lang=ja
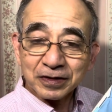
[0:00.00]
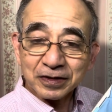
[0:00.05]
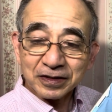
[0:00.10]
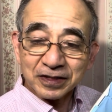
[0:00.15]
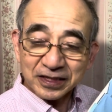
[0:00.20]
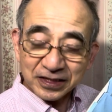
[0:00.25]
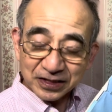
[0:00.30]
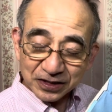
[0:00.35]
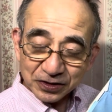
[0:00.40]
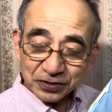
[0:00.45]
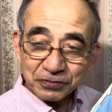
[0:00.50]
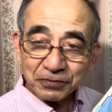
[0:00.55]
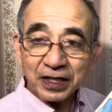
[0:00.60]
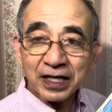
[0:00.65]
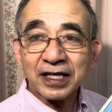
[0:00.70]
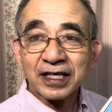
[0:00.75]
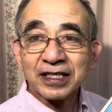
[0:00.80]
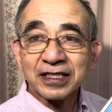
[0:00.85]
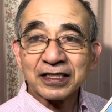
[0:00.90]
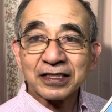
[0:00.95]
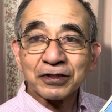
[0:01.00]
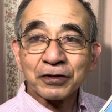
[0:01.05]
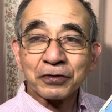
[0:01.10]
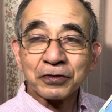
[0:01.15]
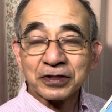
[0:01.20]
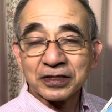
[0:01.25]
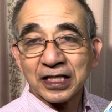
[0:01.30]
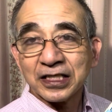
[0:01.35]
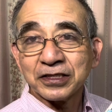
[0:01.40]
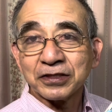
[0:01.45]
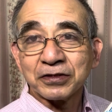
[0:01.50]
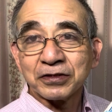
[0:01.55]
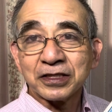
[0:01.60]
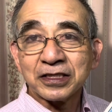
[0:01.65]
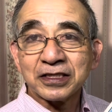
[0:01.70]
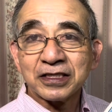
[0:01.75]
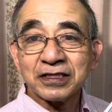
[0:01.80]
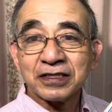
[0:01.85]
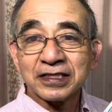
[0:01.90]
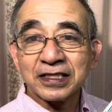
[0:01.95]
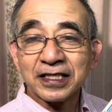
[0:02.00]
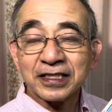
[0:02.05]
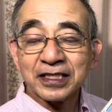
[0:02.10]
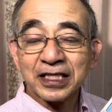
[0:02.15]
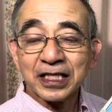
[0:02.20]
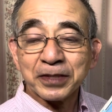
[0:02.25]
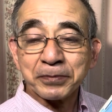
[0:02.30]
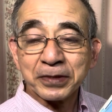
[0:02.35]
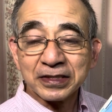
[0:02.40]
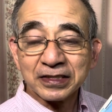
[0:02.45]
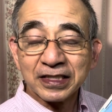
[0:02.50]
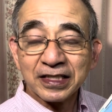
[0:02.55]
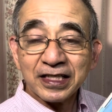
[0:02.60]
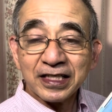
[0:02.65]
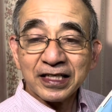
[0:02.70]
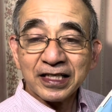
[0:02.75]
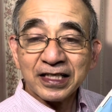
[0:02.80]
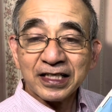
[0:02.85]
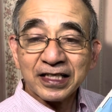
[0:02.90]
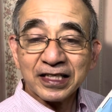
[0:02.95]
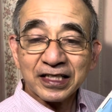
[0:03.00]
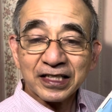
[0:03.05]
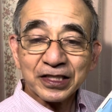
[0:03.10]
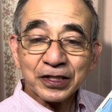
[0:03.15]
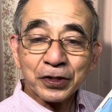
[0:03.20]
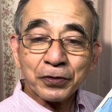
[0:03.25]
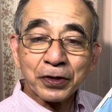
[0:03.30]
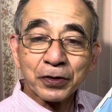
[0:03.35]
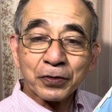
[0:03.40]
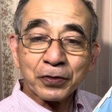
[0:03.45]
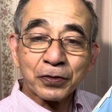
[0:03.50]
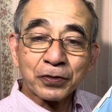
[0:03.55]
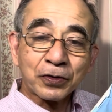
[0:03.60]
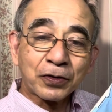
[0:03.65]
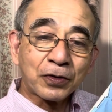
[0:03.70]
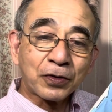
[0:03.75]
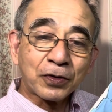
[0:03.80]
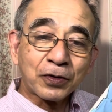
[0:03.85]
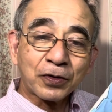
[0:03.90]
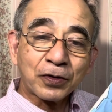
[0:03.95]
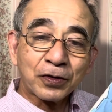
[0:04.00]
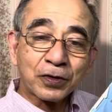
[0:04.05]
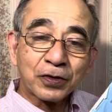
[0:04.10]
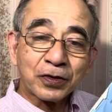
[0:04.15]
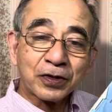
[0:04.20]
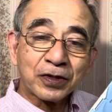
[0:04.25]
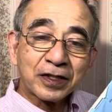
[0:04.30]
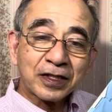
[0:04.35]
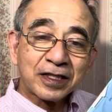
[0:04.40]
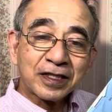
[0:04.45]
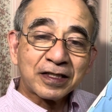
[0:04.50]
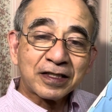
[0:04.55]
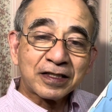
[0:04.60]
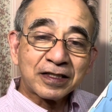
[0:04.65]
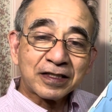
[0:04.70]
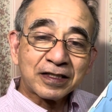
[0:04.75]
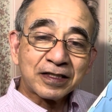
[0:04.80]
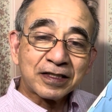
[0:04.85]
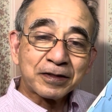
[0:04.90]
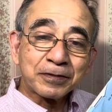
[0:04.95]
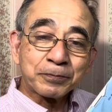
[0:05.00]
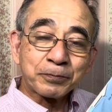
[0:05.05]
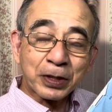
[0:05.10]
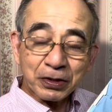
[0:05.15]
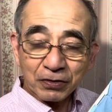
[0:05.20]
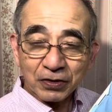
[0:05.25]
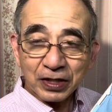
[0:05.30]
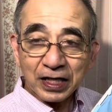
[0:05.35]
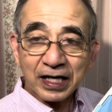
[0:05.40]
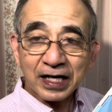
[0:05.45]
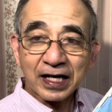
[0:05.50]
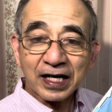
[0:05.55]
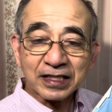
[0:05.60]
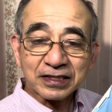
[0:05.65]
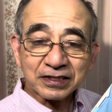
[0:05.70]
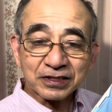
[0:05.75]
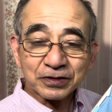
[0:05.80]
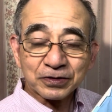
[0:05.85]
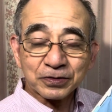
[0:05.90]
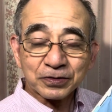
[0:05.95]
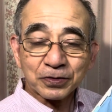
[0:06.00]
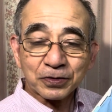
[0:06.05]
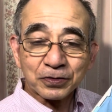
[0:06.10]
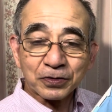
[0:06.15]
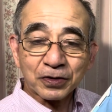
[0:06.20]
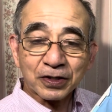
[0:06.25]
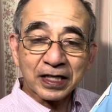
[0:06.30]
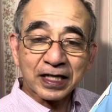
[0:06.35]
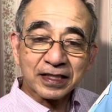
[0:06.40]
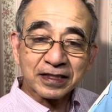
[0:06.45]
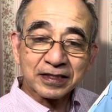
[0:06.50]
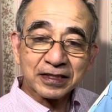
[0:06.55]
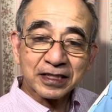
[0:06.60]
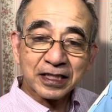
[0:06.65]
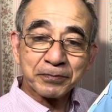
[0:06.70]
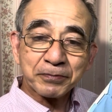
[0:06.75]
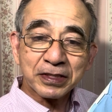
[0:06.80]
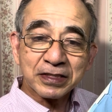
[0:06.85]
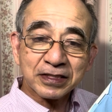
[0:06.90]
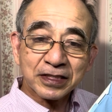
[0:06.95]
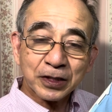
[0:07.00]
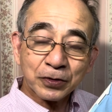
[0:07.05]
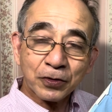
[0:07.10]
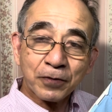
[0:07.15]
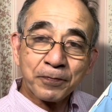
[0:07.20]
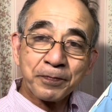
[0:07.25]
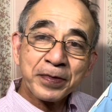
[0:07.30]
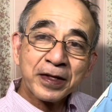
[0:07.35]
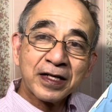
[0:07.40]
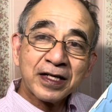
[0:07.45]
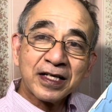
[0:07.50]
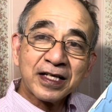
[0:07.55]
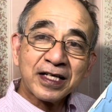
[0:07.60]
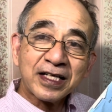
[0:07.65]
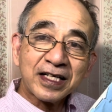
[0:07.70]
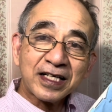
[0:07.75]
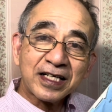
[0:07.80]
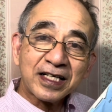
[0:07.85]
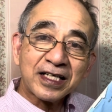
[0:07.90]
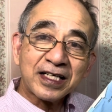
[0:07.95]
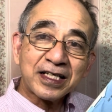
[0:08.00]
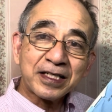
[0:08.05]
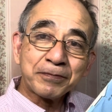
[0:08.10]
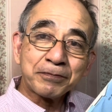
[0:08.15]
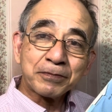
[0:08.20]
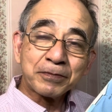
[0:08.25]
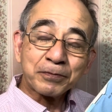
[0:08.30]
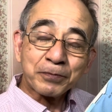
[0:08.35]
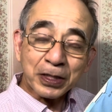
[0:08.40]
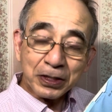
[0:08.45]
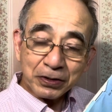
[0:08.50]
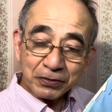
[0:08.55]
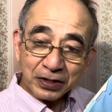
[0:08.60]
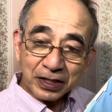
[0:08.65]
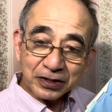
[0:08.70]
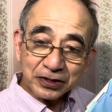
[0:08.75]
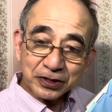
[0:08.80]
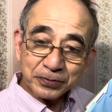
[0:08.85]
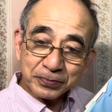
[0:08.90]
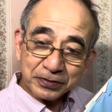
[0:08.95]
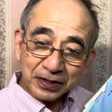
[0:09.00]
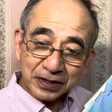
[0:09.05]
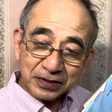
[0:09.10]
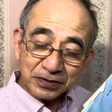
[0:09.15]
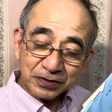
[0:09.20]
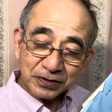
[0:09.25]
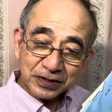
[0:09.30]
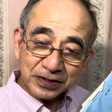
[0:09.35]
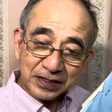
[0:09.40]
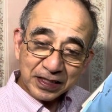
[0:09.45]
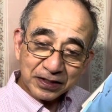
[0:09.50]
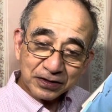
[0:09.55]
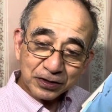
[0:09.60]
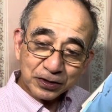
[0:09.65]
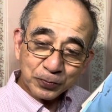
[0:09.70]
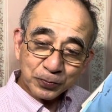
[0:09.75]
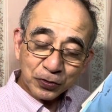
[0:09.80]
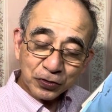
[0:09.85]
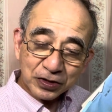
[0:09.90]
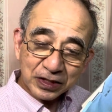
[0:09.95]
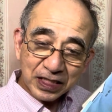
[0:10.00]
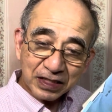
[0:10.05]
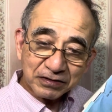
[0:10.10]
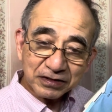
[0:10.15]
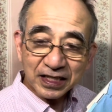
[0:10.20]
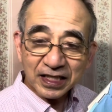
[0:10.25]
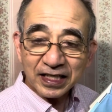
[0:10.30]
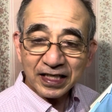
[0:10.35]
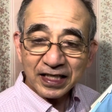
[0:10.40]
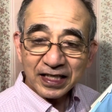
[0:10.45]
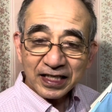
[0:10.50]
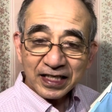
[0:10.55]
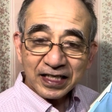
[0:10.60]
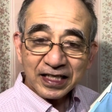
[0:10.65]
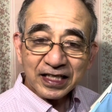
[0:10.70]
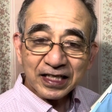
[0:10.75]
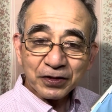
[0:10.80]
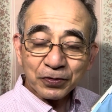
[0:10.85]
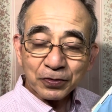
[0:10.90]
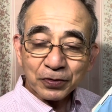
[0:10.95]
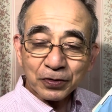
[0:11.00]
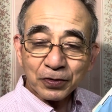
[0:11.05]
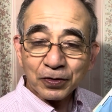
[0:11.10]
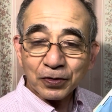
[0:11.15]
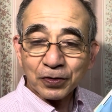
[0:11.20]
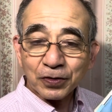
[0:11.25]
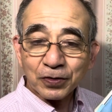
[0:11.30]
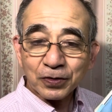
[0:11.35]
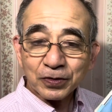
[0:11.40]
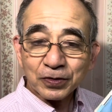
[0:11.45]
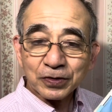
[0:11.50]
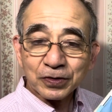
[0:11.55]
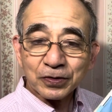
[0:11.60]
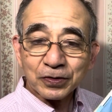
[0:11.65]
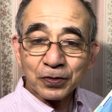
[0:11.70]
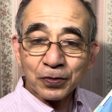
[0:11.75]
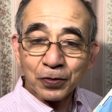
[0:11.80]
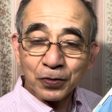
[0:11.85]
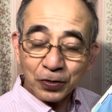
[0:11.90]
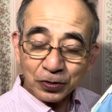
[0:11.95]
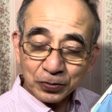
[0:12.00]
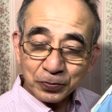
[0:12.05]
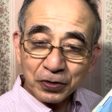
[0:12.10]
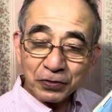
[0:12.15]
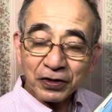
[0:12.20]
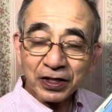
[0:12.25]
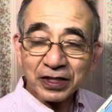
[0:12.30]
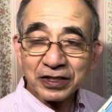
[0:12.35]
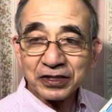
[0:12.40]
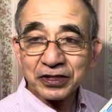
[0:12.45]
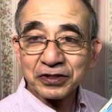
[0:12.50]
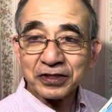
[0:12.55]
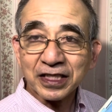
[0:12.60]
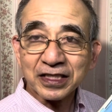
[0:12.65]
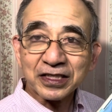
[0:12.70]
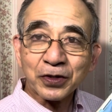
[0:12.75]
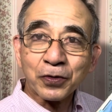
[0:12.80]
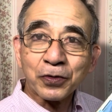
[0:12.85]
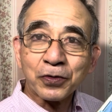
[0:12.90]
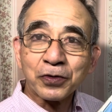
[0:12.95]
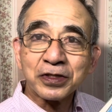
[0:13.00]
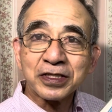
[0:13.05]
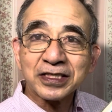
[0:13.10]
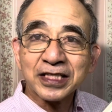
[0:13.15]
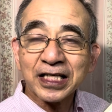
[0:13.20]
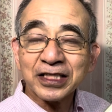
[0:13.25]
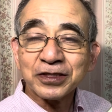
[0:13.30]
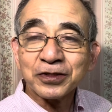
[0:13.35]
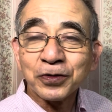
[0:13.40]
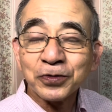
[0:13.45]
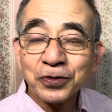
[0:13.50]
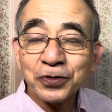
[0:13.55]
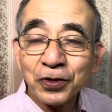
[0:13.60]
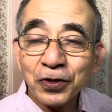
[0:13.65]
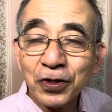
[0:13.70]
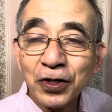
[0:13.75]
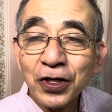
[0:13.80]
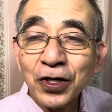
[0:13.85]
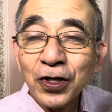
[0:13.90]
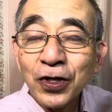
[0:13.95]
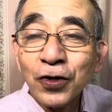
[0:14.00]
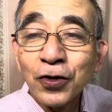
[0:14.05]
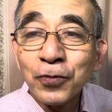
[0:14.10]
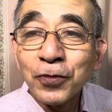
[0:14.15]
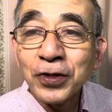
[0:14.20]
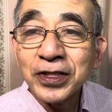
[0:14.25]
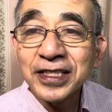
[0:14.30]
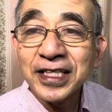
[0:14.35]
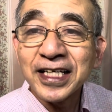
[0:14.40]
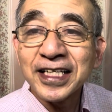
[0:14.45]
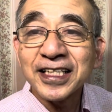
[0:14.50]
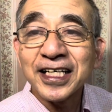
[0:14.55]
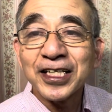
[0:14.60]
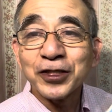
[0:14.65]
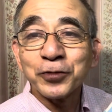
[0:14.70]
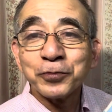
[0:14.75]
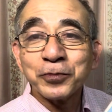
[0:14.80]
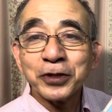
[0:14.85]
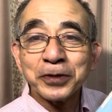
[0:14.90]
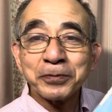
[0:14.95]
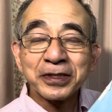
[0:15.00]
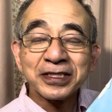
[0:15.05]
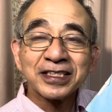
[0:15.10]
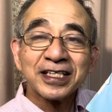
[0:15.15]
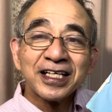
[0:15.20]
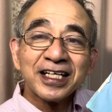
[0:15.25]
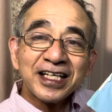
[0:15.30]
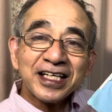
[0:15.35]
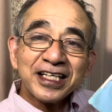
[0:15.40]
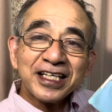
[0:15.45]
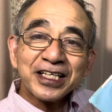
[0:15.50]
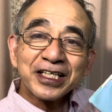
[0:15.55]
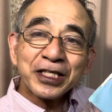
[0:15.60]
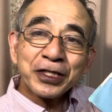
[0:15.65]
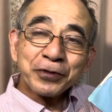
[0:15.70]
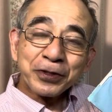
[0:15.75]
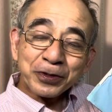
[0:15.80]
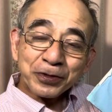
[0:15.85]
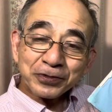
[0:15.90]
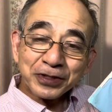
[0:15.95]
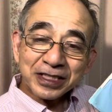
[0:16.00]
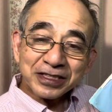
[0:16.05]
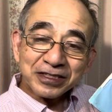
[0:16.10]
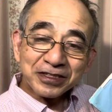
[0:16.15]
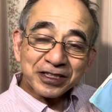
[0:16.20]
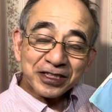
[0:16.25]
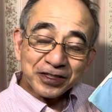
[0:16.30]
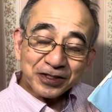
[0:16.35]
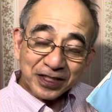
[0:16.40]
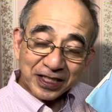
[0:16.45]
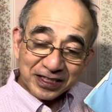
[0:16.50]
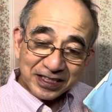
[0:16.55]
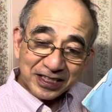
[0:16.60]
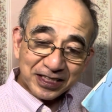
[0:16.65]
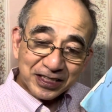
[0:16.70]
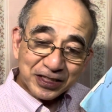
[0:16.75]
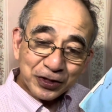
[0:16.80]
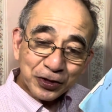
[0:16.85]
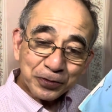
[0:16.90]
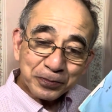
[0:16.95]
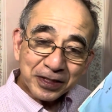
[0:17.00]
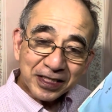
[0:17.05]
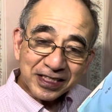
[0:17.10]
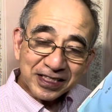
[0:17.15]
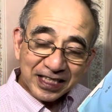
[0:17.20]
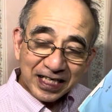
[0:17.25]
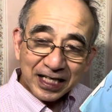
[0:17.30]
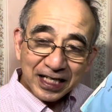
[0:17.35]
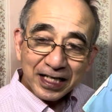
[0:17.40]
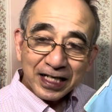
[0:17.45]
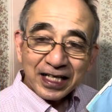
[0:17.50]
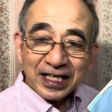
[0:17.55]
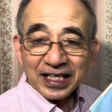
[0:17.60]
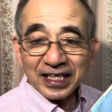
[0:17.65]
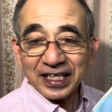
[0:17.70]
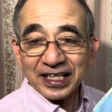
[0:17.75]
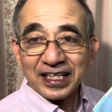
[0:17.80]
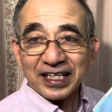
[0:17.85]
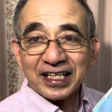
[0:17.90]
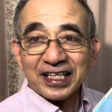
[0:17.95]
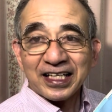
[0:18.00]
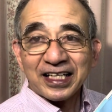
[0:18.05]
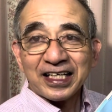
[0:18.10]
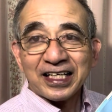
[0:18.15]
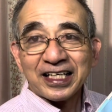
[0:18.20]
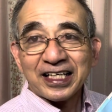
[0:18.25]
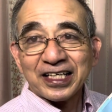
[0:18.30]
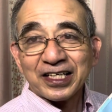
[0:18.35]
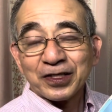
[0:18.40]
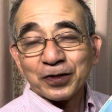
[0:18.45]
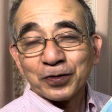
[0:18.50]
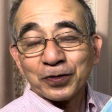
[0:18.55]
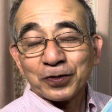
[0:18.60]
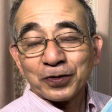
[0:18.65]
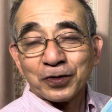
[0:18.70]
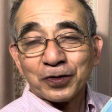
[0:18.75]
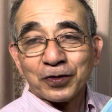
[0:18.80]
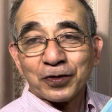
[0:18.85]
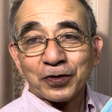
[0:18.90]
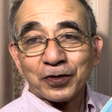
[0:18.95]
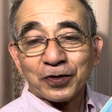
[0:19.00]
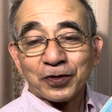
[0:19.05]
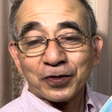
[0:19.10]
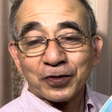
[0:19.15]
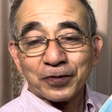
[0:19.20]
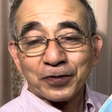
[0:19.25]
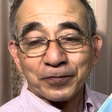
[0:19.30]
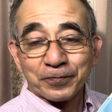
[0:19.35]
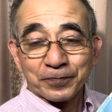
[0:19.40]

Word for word: 2通はこの聖書に記されています。え今日はこの、パパルが熱くこのかかってますけど、えー、パルは自分は推薦するものじゃなくて、えー、この誇るものは主にあって誇りなさいということを覚えていきたいと思います、えー、今日は6月28日日曜日ですね、えこの